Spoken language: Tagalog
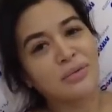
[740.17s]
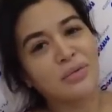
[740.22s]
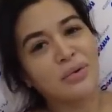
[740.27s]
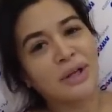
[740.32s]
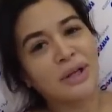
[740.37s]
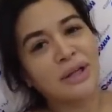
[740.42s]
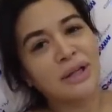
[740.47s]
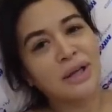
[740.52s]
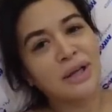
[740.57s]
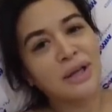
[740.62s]

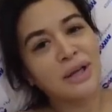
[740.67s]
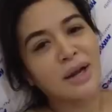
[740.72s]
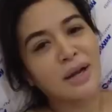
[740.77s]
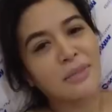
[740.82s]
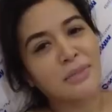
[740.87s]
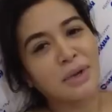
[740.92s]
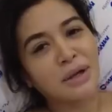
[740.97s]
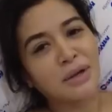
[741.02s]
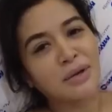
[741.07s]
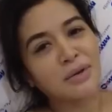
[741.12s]
one day na
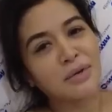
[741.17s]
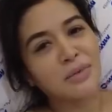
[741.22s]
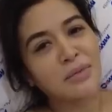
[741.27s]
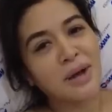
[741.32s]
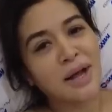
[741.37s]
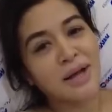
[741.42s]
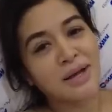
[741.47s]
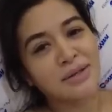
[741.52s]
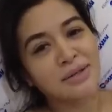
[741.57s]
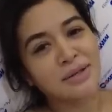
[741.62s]
kaming
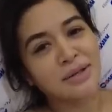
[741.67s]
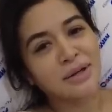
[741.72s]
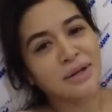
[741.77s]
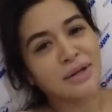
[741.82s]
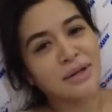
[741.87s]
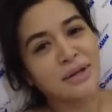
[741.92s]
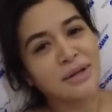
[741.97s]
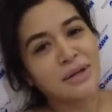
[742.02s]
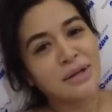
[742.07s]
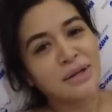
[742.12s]
umaasa
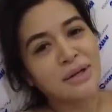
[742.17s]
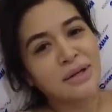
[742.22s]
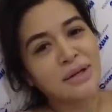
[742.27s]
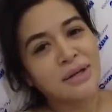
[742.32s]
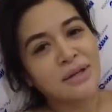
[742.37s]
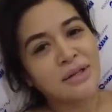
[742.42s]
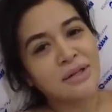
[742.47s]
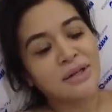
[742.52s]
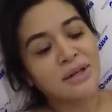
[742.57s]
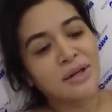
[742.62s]
na
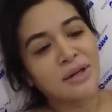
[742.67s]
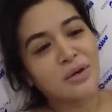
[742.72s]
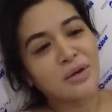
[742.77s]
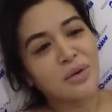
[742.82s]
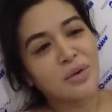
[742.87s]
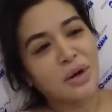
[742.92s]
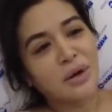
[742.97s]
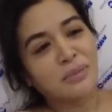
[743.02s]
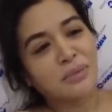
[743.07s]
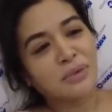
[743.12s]
it's gonna
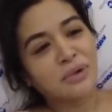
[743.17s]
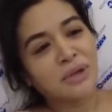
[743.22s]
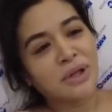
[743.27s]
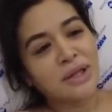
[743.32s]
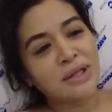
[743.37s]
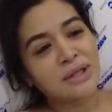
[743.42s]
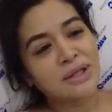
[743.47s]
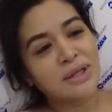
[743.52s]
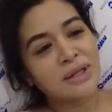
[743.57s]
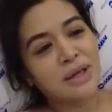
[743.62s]
go up to
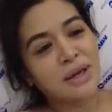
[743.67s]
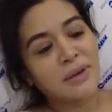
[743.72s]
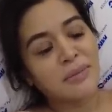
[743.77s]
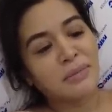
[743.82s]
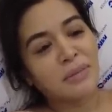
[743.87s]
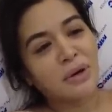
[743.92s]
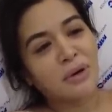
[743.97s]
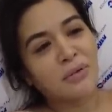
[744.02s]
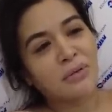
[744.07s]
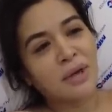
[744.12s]
10 cm
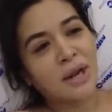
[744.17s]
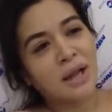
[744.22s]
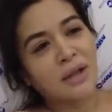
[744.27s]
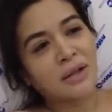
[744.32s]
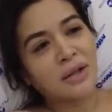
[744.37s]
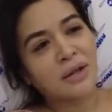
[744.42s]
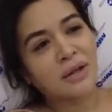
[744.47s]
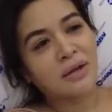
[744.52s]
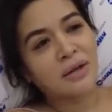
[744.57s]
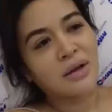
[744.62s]
pero wala
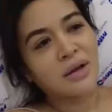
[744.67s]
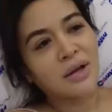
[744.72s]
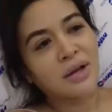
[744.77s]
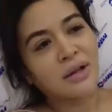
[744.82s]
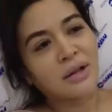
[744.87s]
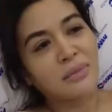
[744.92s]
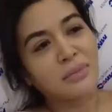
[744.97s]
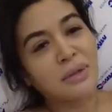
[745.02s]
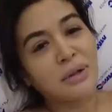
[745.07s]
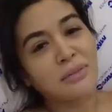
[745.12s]
talaga
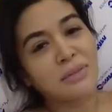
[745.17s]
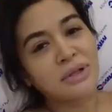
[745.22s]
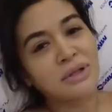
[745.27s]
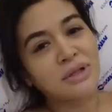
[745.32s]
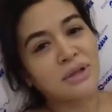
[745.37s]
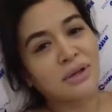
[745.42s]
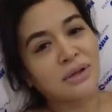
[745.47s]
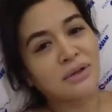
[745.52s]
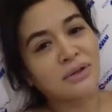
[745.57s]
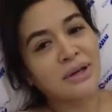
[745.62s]
and the baby's
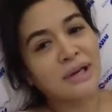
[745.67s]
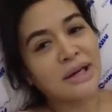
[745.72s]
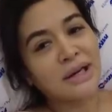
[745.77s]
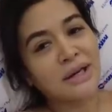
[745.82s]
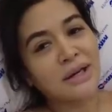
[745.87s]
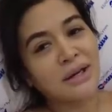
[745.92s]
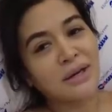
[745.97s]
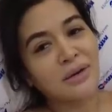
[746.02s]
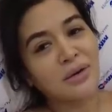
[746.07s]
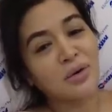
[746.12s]
not
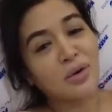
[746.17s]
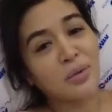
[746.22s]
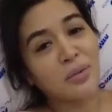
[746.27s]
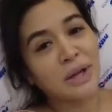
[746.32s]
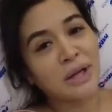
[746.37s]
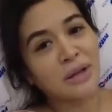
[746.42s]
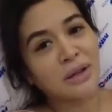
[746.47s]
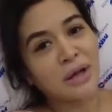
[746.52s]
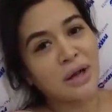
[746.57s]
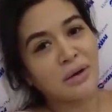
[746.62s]
really
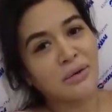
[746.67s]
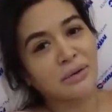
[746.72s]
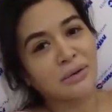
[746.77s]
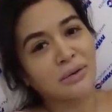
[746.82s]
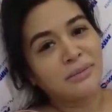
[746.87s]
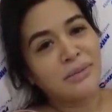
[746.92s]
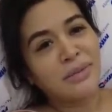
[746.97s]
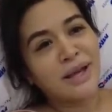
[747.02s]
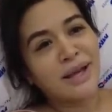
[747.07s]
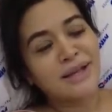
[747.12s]
going down.
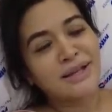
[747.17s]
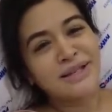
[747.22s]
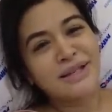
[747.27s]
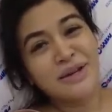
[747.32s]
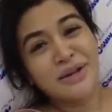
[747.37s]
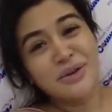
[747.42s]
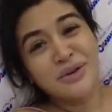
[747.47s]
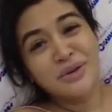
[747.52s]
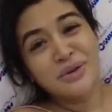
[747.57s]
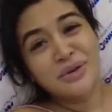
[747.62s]
May
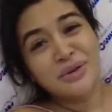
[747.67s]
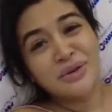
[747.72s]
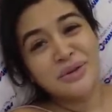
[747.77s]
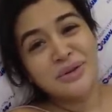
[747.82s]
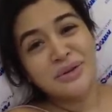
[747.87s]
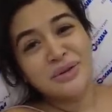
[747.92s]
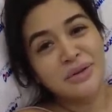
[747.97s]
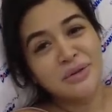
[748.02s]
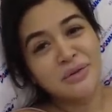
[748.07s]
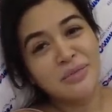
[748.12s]
zero no?
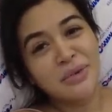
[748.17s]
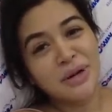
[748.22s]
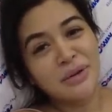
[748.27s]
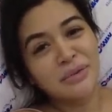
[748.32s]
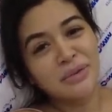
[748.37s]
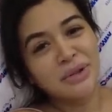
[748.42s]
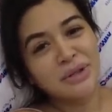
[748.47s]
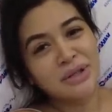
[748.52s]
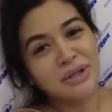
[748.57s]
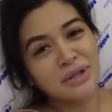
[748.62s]

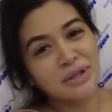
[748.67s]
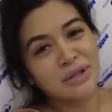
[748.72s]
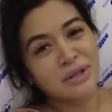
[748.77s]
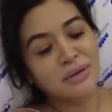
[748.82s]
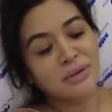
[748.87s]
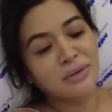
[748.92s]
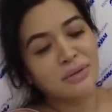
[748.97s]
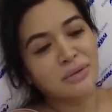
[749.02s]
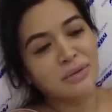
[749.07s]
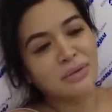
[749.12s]
umabot ng
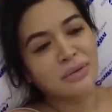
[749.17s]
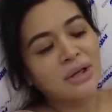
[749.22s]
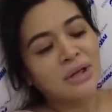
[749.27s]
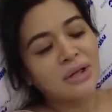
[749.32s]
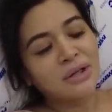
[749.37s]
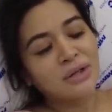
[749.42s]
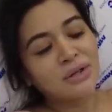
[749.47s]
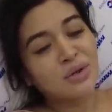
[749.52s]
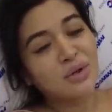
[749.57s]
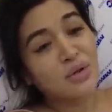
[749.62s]
zero and
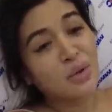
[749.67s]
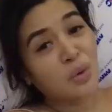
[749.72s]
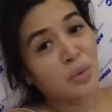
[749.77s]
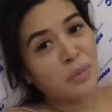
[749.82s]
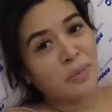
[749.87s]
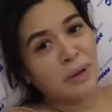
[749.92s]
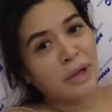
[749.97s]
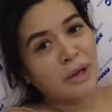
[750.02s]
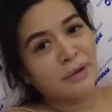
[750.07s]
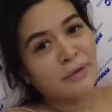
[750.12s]
it's so
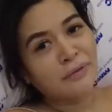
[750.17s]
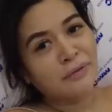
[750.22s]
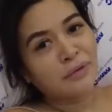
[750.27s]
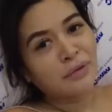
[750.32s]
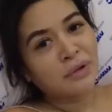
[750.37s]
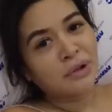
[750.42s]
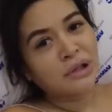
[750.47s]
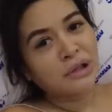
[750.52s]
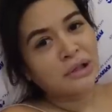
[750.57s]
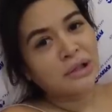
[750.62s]

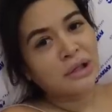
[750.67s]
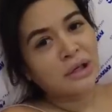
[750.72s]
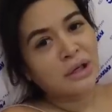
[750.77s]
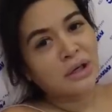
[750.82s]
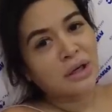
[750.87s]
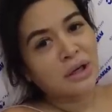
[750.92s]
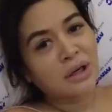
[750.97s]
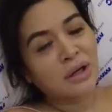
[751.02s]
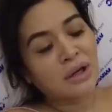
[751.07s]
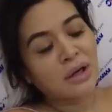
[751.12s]
painful na
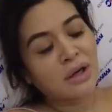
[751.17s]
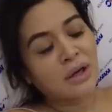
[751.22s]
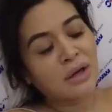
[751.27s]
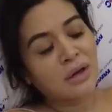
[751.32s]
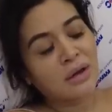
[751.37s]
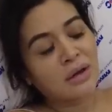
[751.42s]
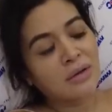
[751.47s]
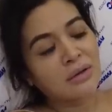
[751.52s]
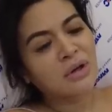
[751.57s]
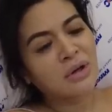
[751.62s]
talaga
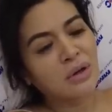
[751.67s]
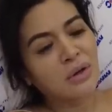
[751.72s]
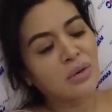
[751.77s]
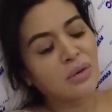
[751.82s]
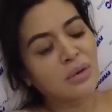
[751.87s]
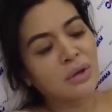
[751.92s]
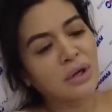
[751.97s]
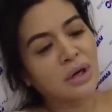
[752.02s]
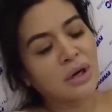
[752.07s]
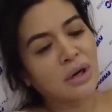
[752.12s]
kaya
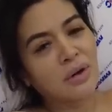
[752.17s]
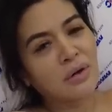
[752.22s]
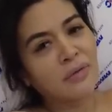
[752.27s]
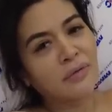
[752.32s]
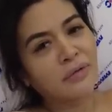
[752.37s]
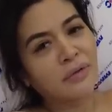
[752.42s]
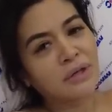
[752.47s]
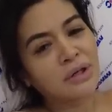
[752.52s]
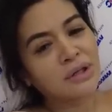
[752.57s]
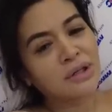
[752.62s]
nag-go na rin ako
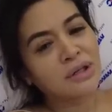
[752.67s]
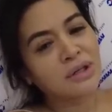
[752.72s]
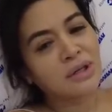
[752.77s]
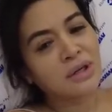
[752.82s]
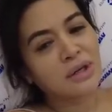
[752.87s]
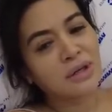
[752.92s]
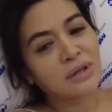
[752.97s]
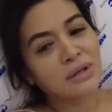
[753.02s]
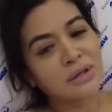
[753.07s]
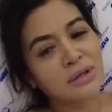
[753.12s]
for
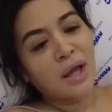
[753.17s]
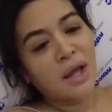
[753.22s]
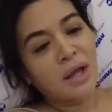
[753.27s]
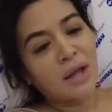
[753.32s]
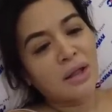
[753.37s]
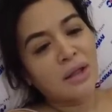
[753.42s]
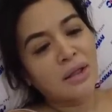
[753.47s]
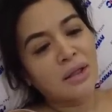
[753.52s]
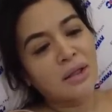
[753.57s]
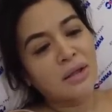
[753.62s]
CS
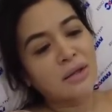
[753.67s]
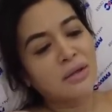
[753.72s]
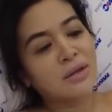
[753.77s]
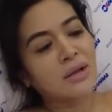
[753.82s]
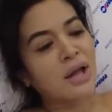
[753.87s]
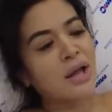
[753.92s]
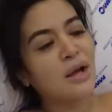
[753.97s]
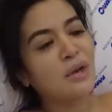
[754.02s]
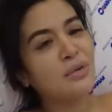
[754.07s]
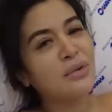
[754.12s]
and
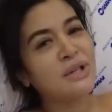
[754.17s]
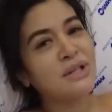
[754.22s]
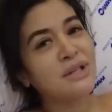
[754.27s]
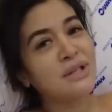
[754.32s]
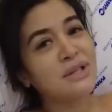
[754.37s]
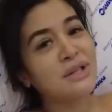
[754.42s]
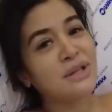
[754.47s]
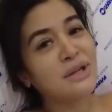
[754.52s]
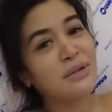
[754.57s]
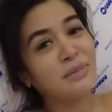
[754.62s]
I was
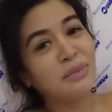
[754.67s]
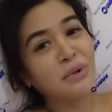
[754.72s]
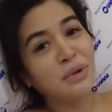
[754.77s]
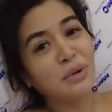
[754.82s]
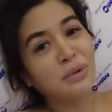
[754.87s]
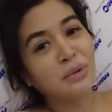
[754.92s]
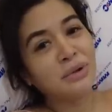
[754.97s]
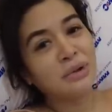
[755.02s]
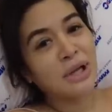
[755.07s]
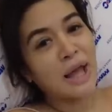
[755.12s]
asleep the
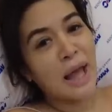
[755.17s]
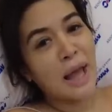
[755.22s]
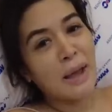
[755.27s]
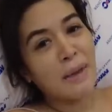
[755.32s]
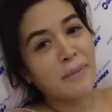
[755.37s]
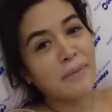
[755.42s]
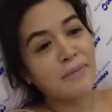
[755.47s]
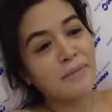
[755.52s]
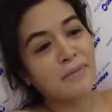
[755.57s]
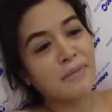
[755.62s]
whole
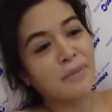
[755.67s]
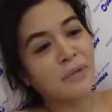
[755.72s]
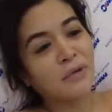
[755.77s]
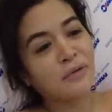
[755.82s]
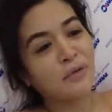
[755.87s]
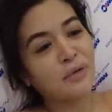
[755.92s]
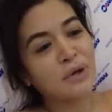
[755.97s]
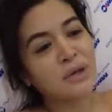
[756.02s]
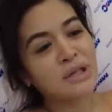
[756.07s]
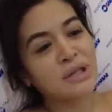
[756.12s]
time. Of
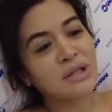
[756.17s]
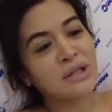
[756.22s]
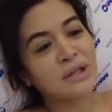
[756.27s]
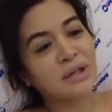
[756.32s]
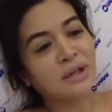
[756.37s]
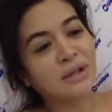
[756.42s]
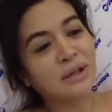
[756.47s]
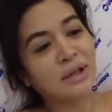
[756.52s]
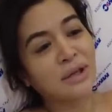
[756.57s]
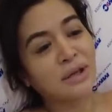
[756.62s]
course, it's
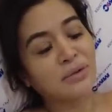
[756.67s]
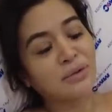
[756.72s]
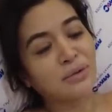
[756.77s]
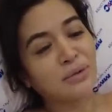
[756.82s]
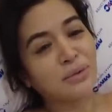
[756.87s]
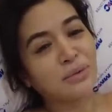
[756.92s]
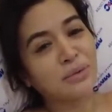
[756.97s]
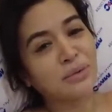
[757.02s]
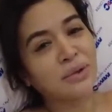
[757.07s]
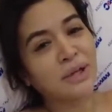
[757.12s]
not allowed
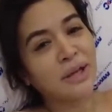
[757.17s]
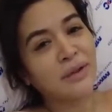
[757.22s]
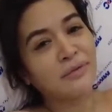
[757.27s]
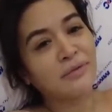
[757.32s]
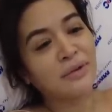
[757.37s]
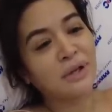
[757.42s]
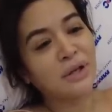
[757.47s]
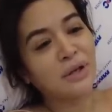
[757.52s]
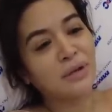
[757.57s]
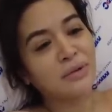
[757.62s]
to take
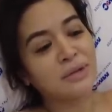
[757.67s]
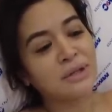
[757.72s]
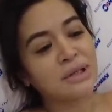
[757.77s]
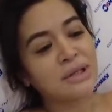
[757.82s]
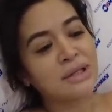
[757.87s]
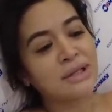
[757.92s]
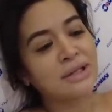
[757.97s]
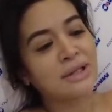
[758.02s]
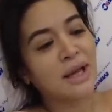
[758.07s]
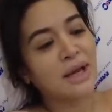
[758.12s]
videos
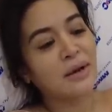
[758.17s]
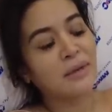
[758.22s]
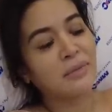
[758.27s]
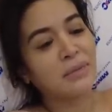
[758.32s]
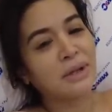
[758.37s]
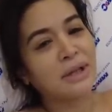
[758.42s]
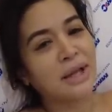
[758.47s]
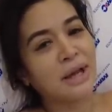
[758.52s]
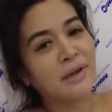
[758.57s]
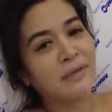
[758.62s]
inside
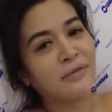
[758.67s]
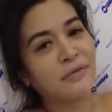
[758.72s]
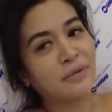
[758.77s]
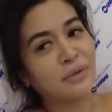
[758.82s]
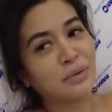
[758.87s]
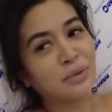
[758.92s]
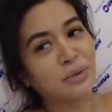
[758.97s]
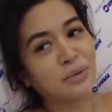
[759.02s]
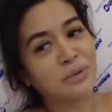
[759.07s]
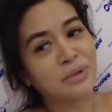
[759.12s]
but I have
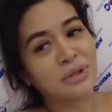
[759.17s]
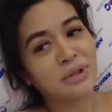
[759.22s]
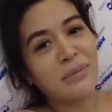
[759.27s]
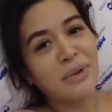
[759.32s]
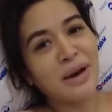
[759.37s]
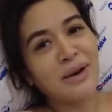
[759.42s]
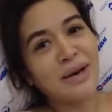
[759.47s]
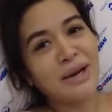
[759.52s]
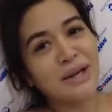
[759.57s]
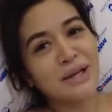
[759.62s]
photos.
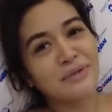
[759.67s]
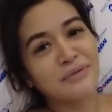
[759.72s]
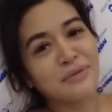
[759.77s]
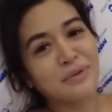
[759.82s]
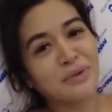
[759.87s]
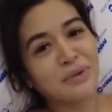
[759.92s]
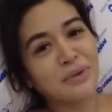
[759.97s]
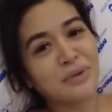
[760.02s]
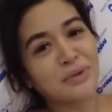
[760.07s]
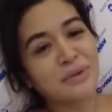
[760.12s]
Perry has
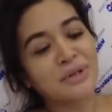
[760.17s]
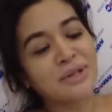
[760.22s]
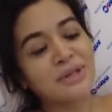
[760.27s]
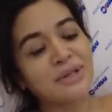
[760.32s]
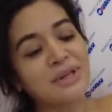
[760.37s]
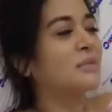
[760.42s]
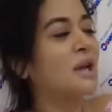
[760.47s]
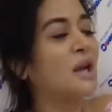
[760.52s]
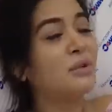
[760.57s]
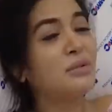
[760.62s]

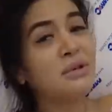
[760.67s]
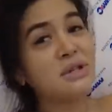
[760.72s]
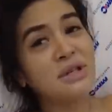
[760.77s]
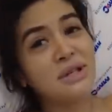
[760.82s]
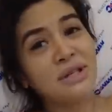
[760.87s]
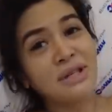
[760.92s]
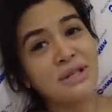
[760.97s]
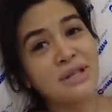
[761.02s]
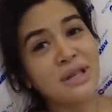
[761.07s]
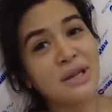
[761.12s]
photos. I was
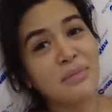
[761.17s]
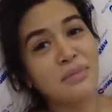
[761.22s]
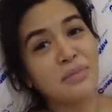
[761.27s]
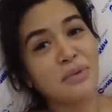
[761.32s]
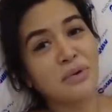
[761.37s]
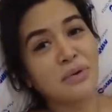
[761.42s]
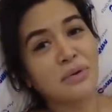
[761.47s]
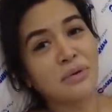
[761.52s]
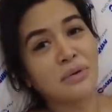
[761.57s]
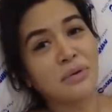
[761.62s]
just asleep
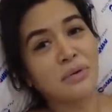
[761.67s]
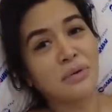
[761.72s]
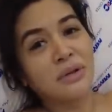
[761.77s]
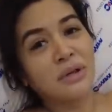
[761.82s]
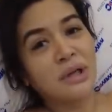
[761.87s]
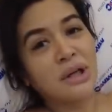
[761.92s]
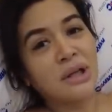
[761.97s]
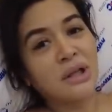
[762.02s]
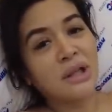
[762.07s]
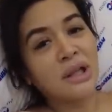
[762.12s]
no?
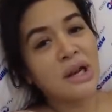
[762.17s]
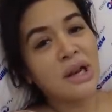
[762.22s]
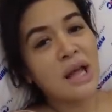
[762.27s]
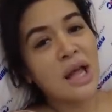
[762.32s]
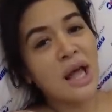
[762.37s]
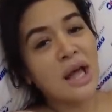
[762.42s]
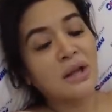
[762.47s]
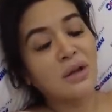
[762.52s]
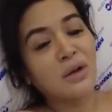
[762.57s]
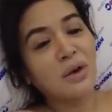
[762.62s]
And then I
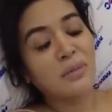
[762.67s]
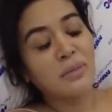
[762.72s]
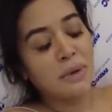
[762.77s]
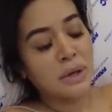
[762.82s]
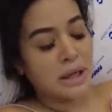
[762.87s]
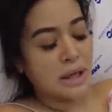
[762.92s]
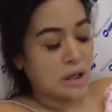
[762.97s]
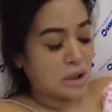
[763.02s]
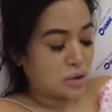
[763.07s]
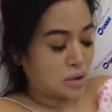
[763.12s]
had
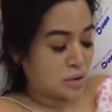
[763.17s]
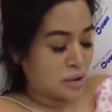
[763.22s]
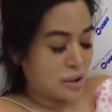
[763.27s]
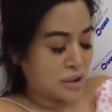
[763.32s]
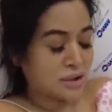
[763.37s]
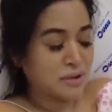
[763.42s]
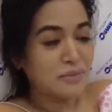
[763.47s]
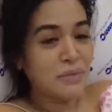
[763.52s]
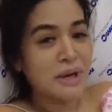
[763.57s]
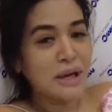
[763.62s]
complication.
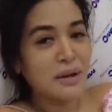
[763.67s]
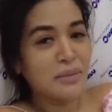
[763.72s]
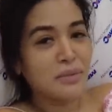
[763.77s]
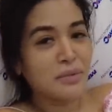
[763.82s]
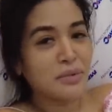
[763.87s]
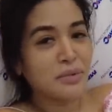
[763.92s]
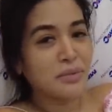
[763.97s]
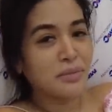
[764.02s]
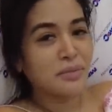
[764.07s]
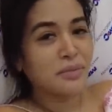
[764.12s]
Explain
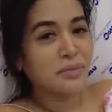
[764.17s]
mo.